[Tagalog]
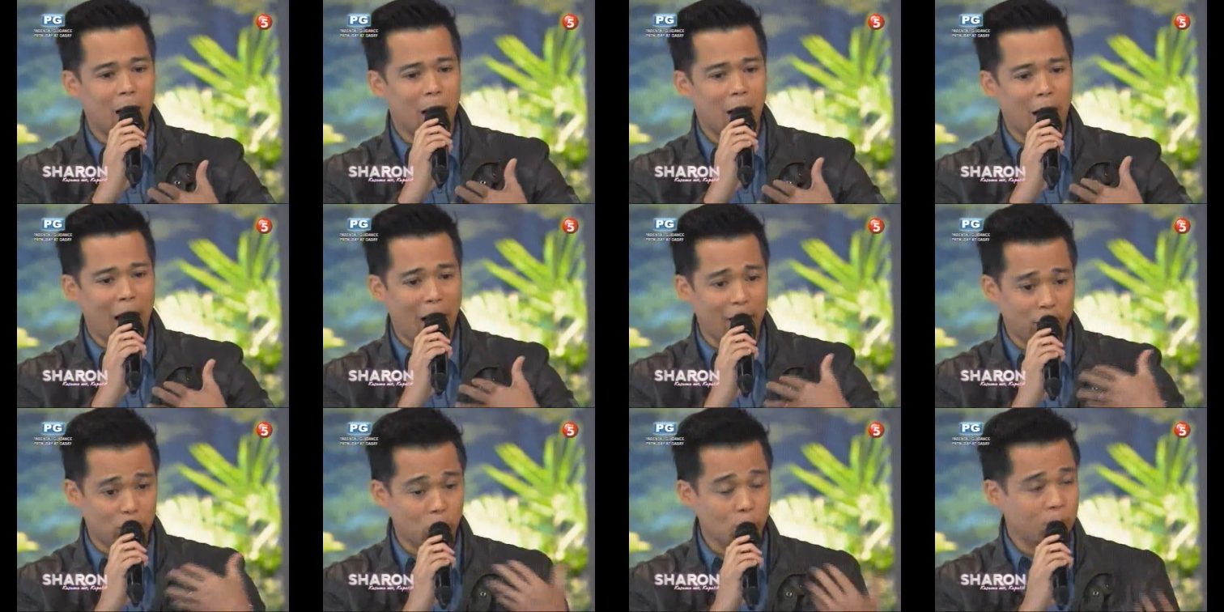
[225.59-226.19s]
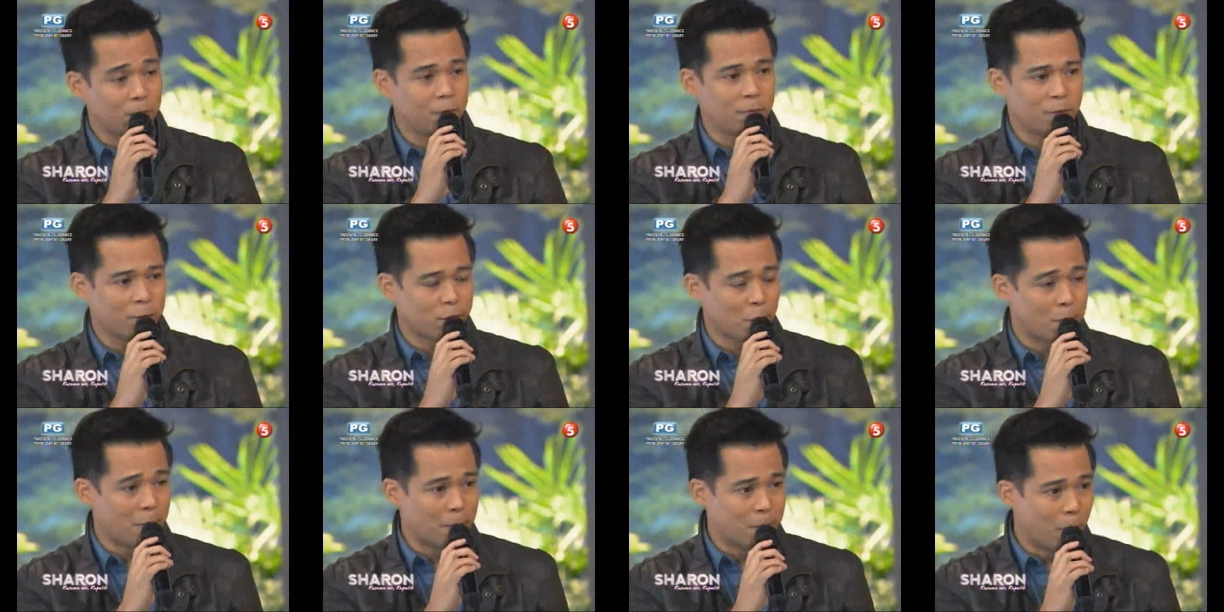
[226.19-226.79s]
uh, had to,
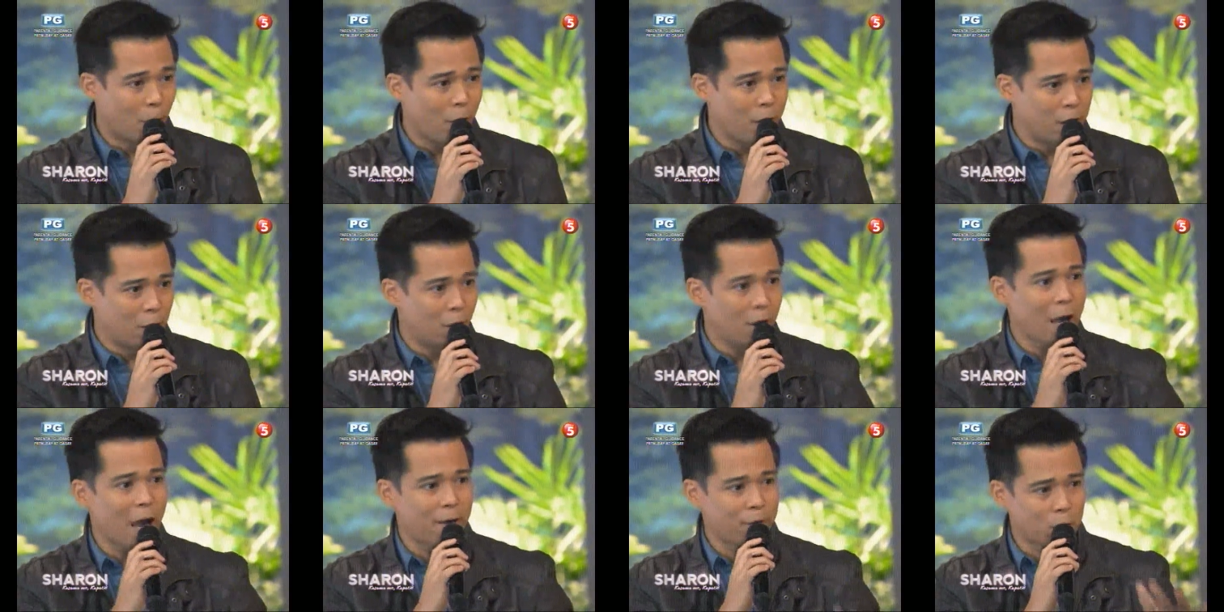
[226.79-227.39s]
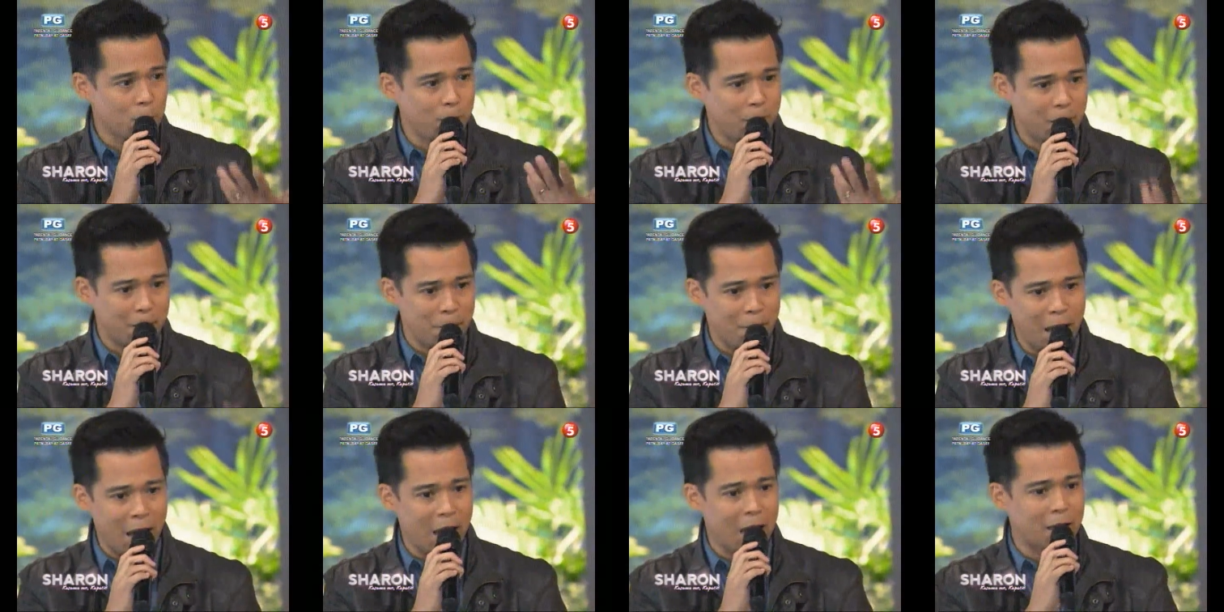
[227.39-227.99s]
from a boy, no, have to be
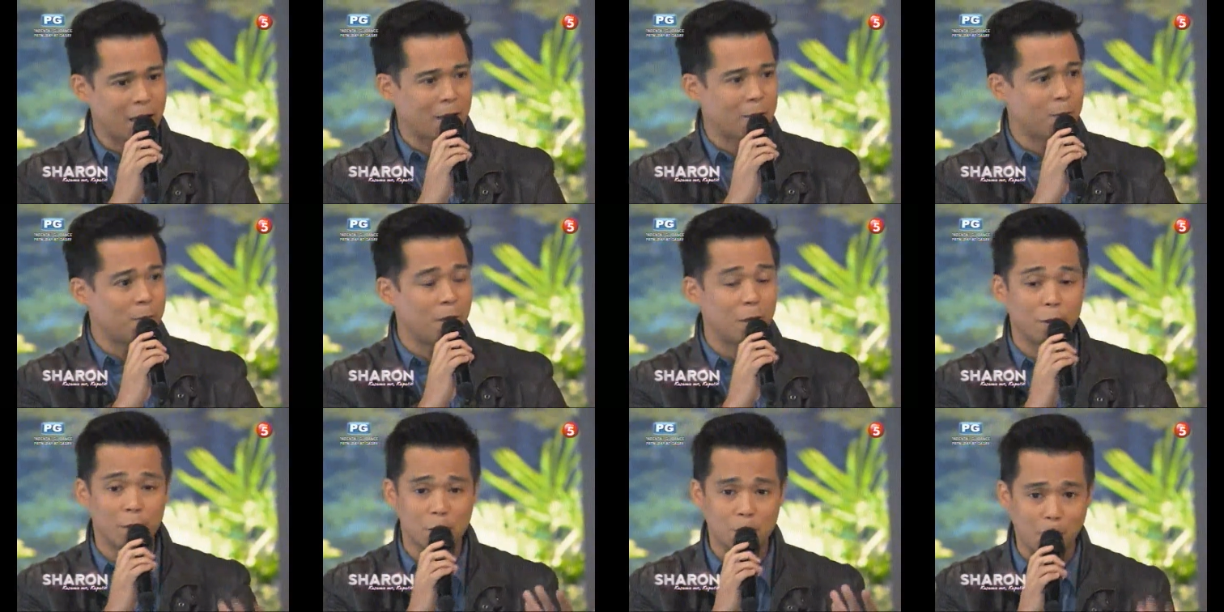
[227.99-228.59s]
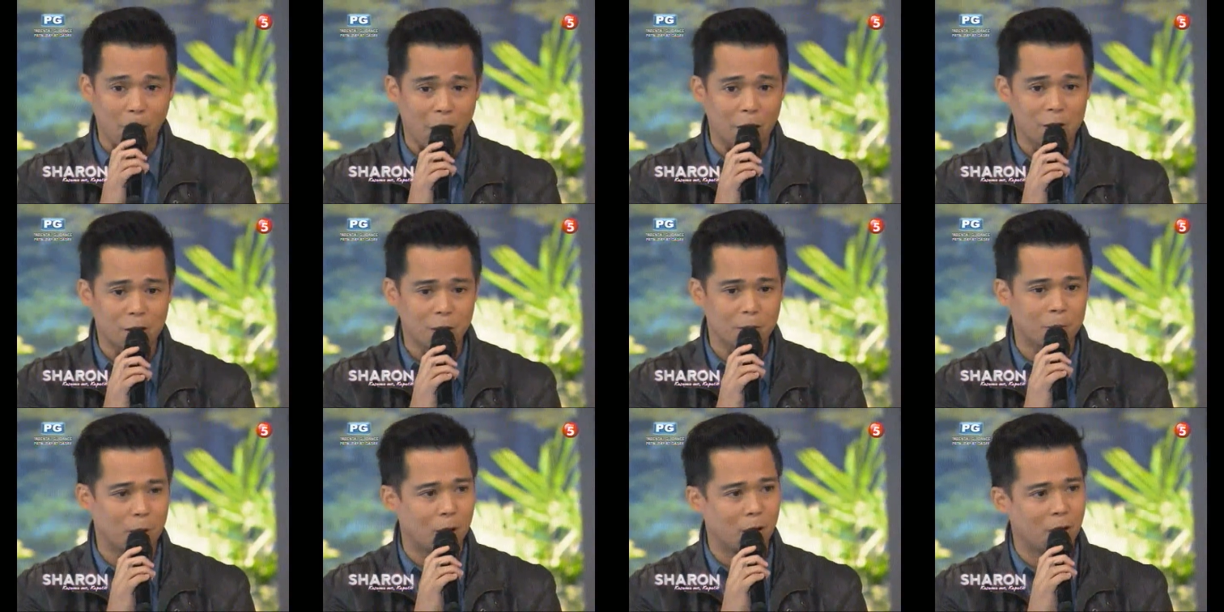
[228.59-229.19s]
a man and be
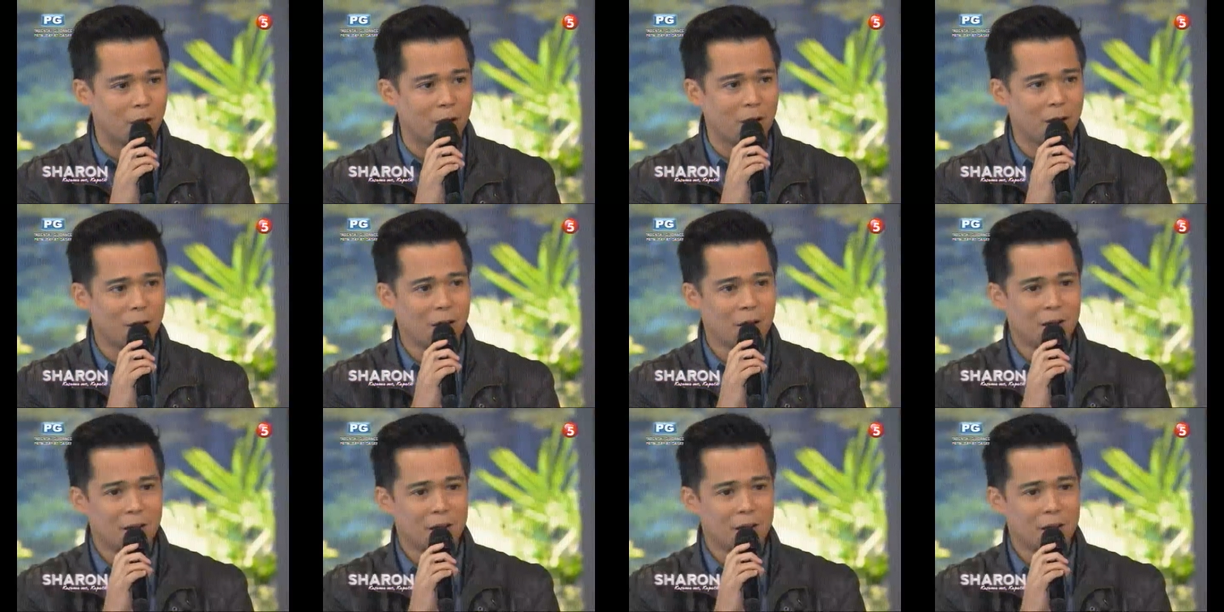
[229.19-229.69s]
responsible.